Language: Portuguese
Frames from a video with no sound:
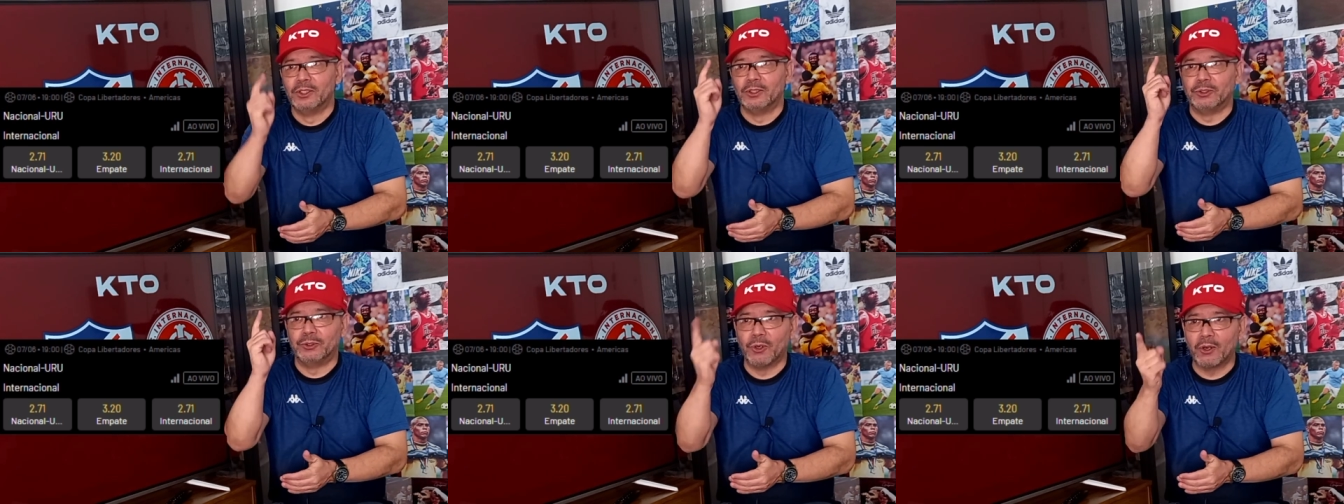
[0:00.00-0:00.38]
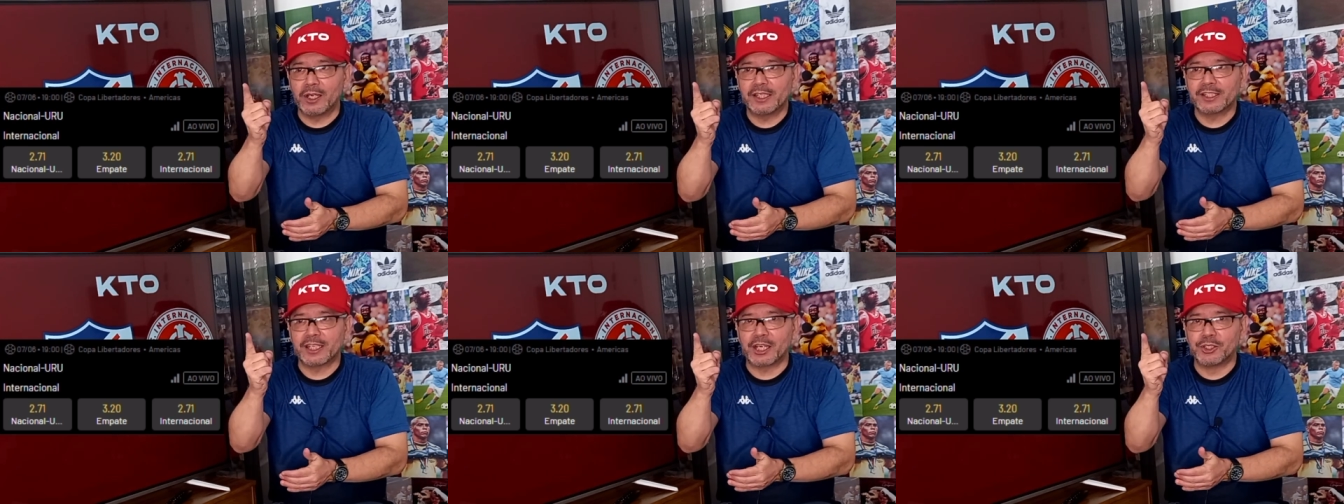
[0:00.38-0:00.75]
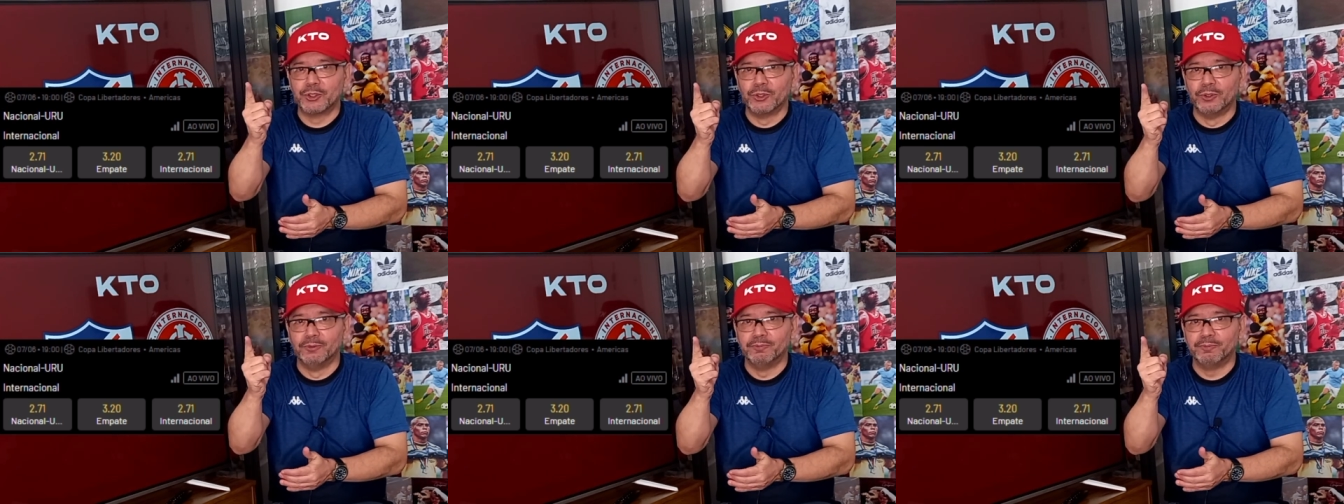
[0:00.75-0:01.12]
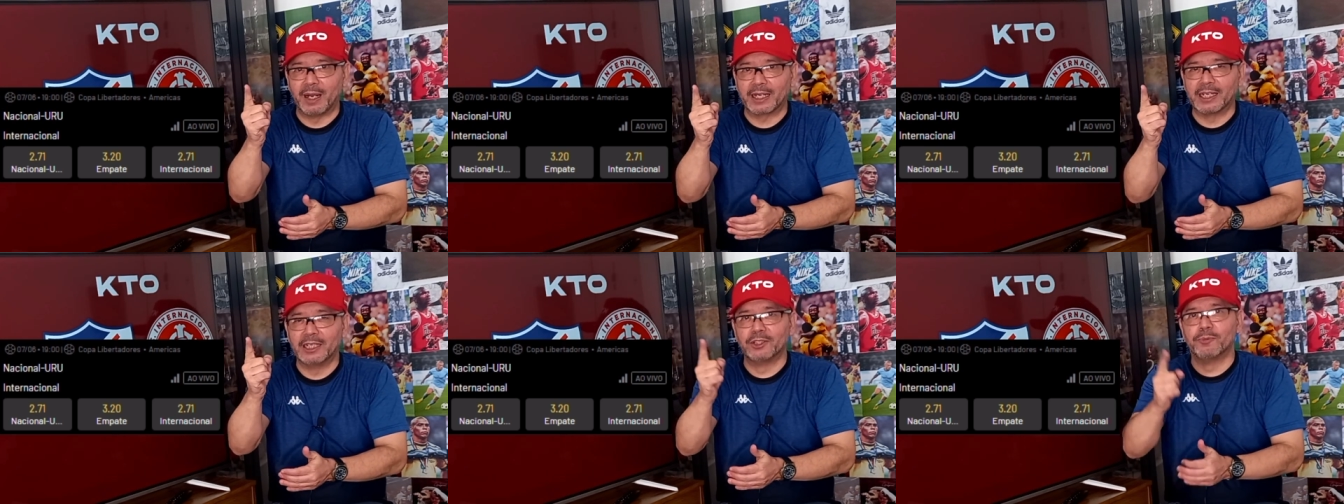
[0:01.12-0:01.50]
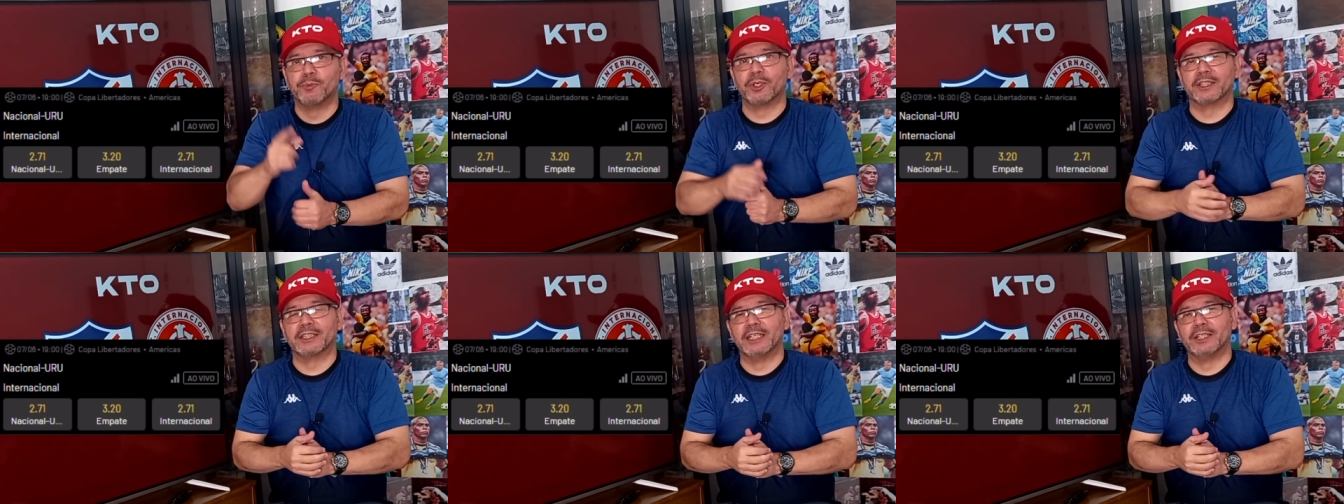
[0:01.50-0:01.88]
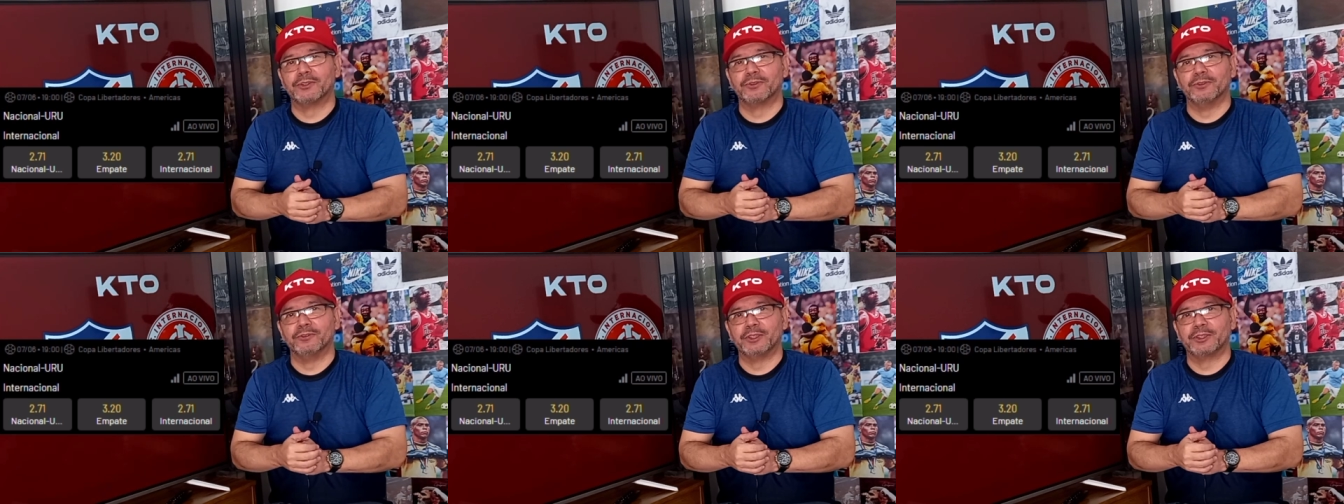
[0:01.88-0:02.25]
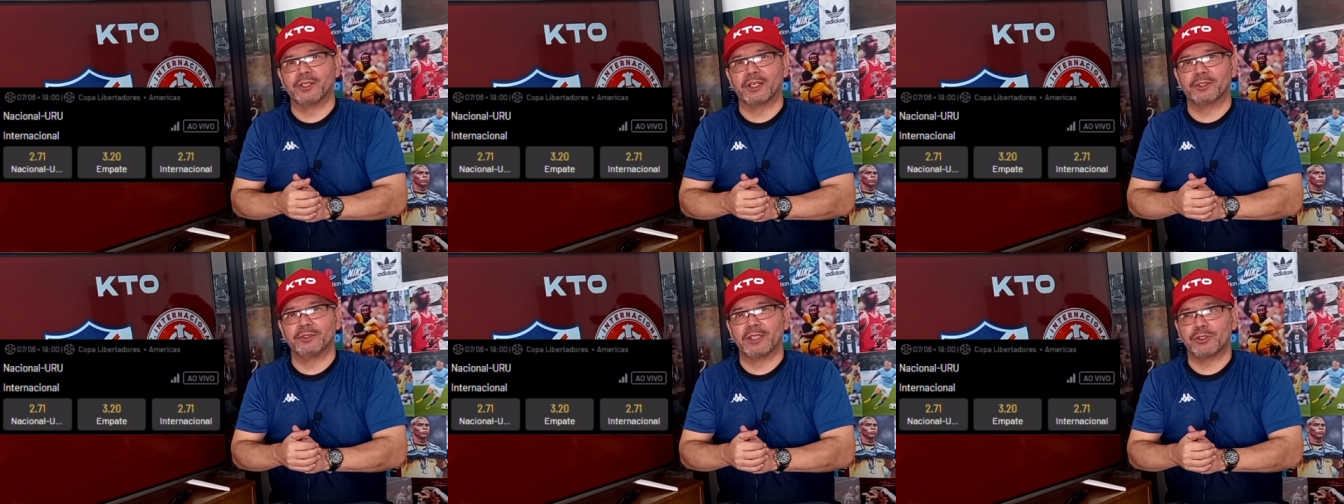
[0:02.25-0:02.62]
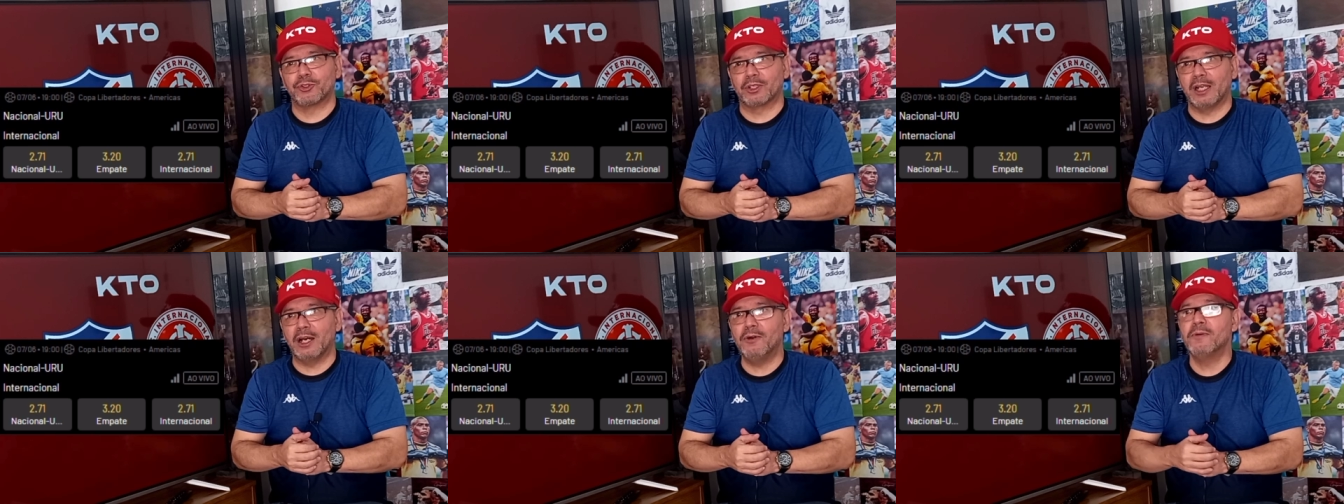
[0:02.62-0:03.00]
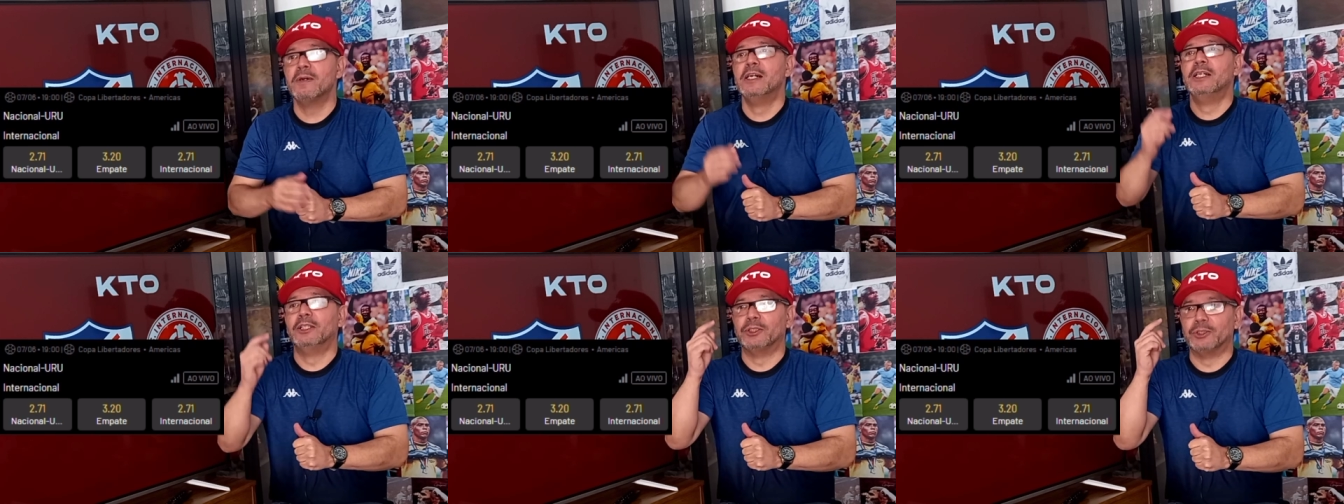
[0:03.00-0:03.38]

271 pagando, portanto, vitória do Nacional,